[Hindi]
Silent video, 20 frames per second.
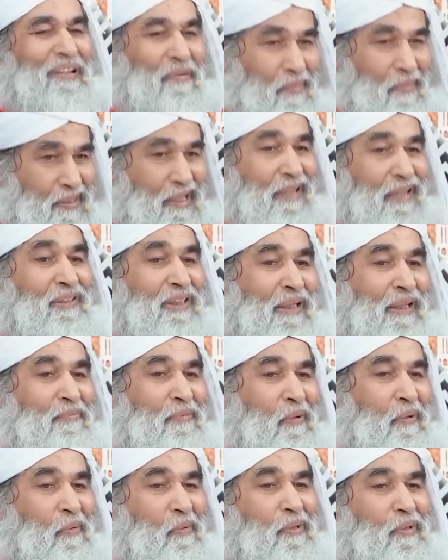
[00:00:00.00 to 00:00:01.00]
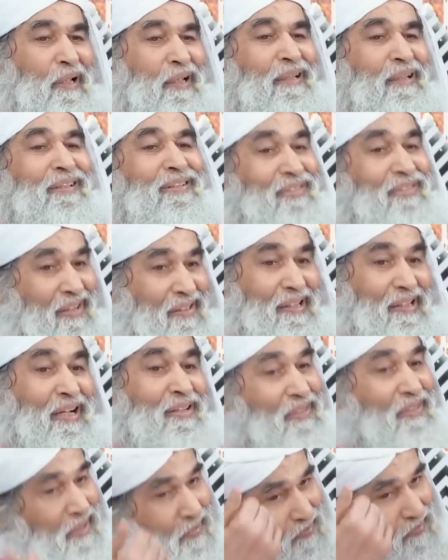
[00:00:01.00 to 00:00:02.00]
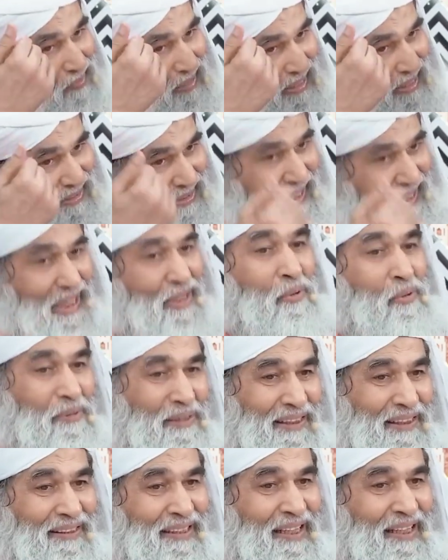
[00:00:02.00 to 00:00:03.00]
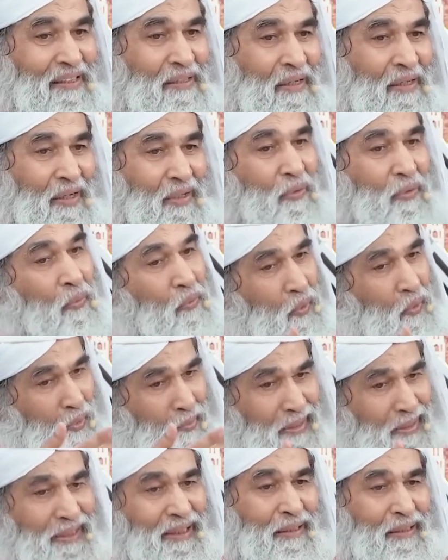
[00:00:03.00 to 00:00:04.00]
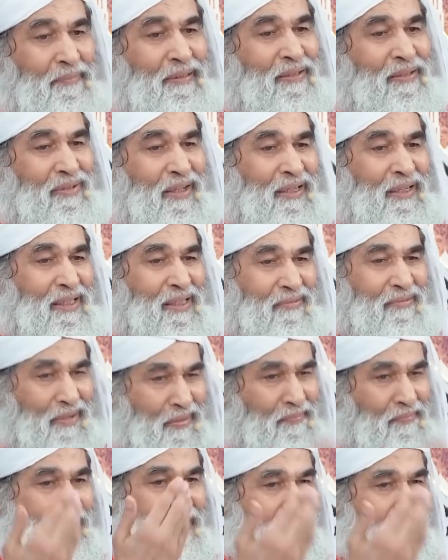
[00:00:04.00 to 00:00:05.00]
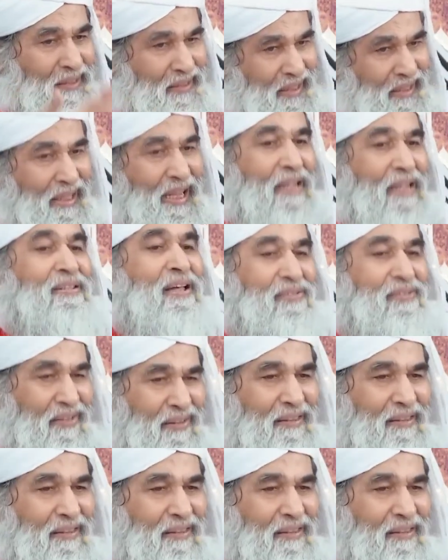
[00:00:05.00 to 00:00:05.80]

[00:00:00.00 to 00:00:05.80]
रमज़ान शरीफ के रोज़े जक़ात सबका इस साल हो सकता है जो कुर्बानी का भी इस साल सवाब किया जा